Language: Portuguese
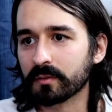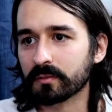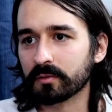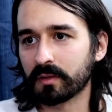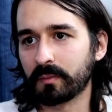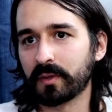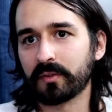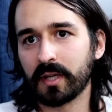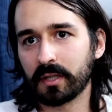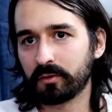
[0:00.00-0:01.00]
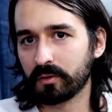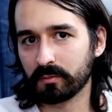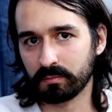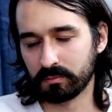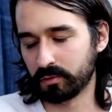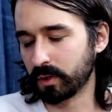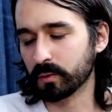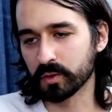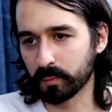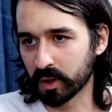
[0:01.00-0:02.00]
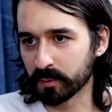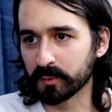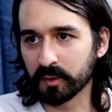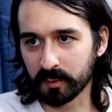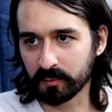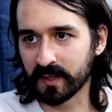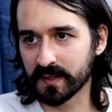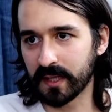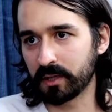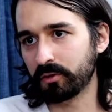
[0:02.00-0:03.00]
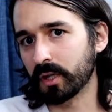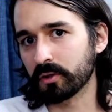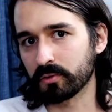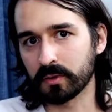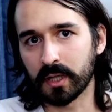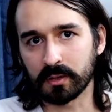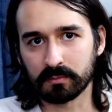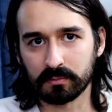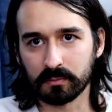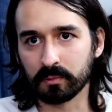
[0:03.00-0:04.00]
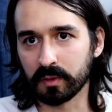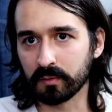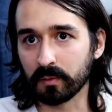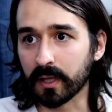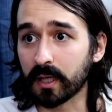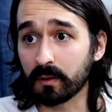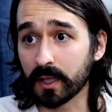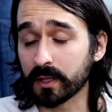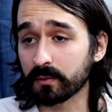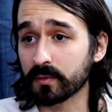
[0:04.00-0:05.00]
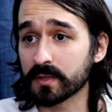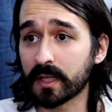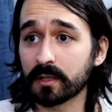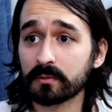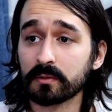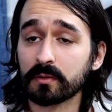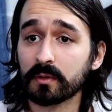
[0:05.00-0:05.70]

Então eu jogava basquete, joguei outros esportes, mas principalmente basquete. Cheguei a jogar num nível legal lá dentro do estado.